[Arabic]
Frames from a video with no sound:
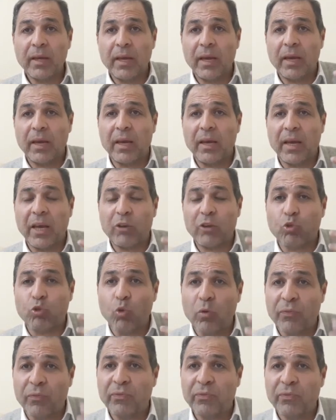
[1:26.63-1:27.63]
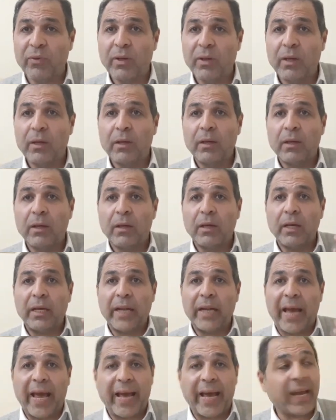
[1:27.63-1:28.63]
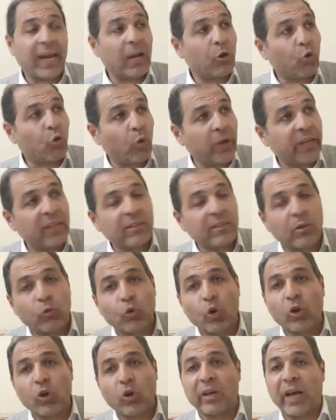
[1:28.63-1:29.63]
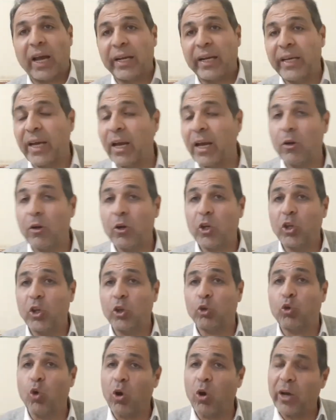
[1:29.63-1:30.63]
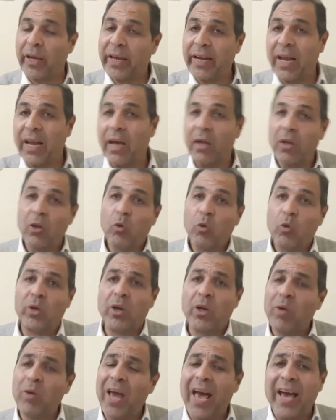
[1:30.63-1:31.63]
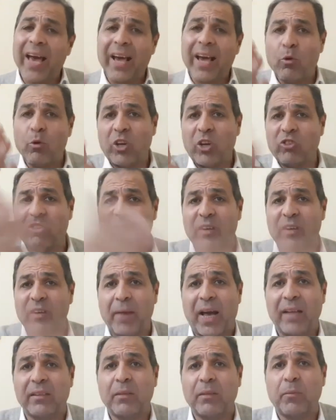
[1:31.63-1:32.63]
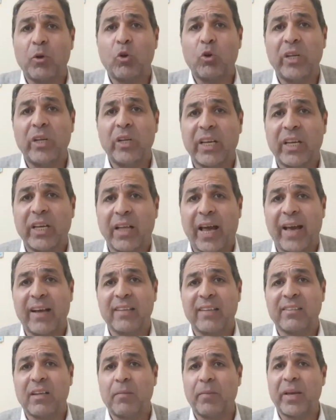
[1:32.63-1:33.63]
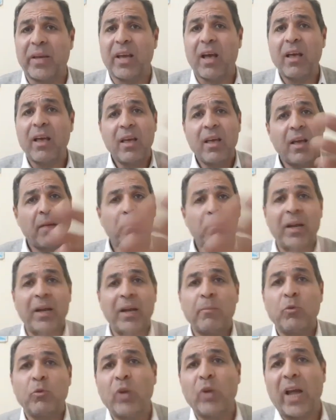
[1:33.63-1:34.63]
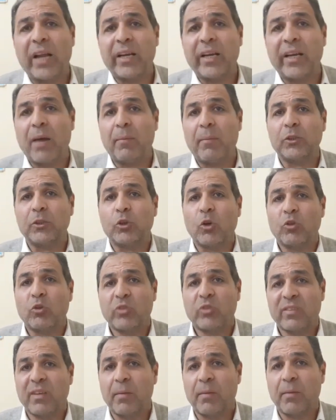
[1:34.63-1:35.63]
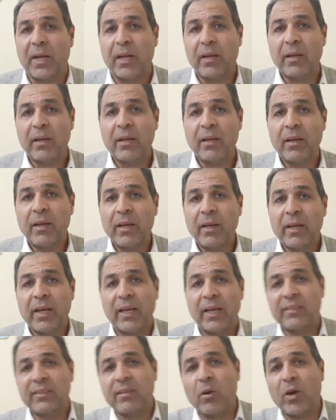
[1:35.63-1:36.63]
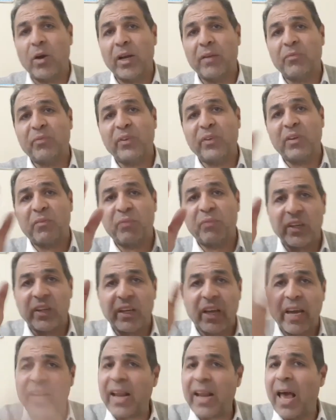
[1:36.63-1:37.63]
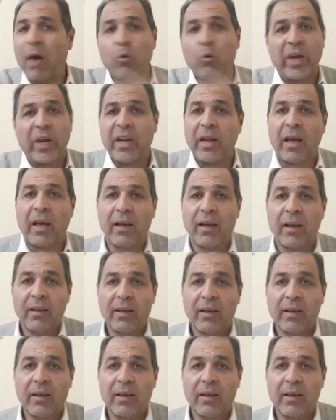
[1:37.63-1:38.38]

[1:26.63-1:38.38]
اشوف الحاجه الكويسه ونلقي عليها الضوء هنا ولو الحاجه الوحشه زي ما حد بيقول لي كده حاجه سلبيه ما احنا بنقول عليها برضه يا استاذ جمال يعني سواء في في ان هنا او هنا